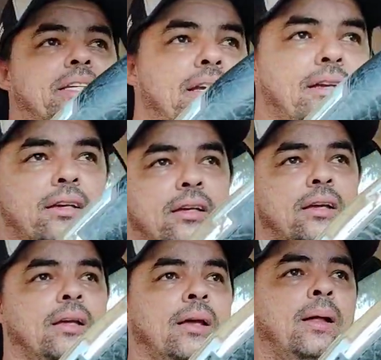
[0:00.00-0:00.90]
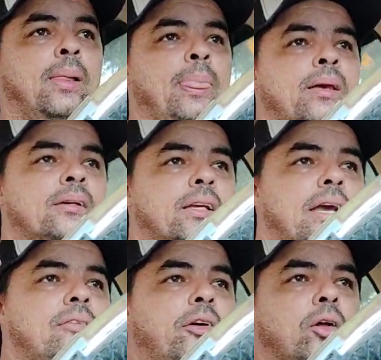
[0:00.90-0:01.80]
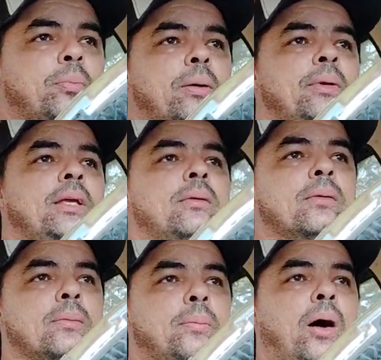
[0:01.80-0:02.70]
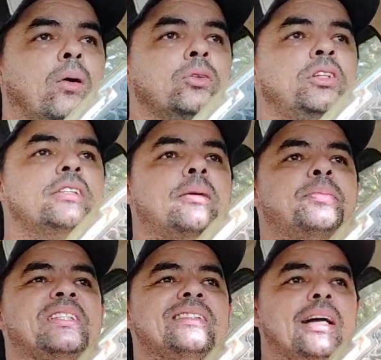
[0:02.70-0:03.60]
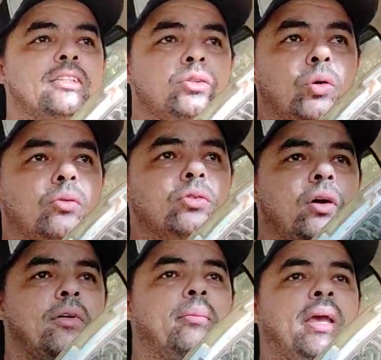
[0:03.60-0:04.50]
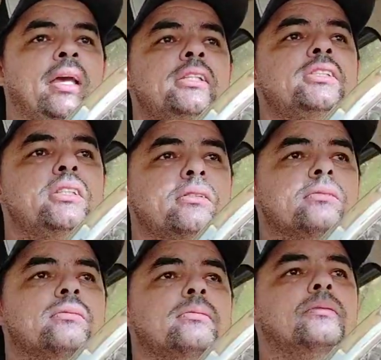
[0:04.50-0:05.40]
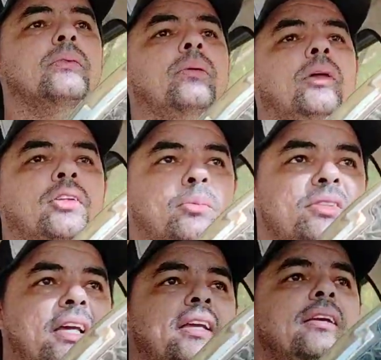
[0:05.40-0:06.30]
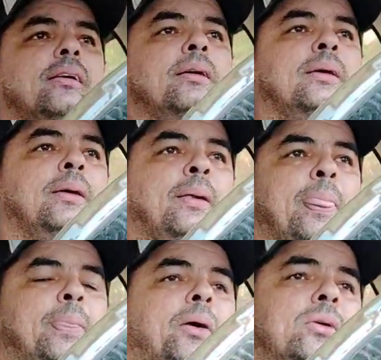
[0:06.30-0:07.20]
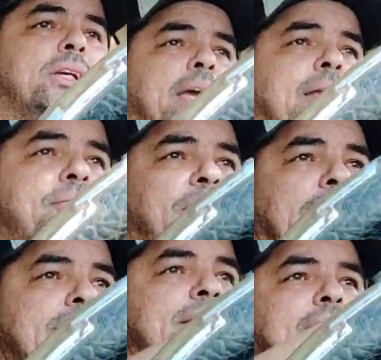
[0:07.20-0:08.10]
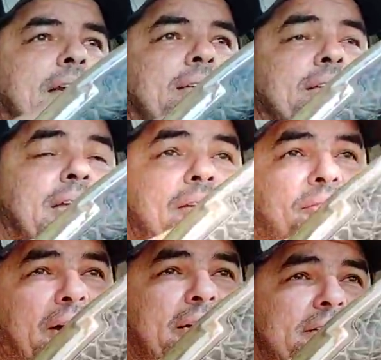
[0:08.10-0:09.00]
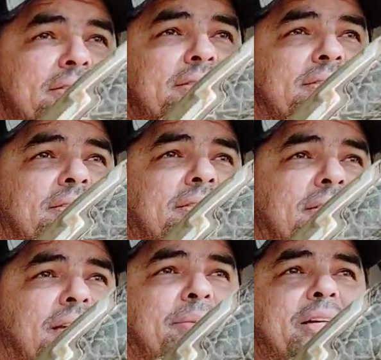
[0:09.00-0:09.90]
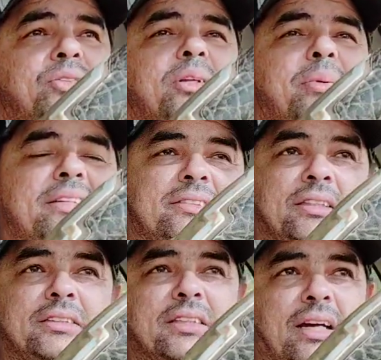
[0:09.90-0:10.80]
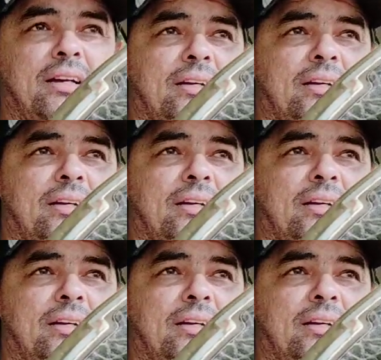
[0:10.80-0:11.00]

aí. O que, que ele falou para mim? Paulo, dia que você precisar de novo, novamente, nós estamos aí. Então o que, que ele faz, cara? O que, que ele faz? Ele me ajuda bastante, cara.